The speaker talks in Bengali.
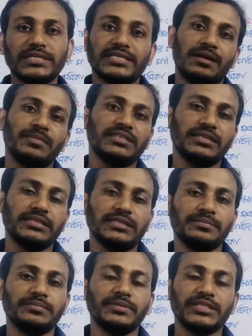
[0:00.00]
সামাজিক জীব
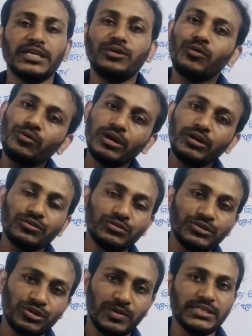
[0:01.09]
সে কোনো না কোনো
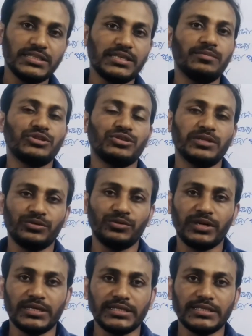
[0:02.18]
সমাজে সে বসবাস করে
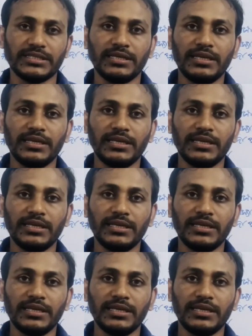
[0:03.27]
আসছে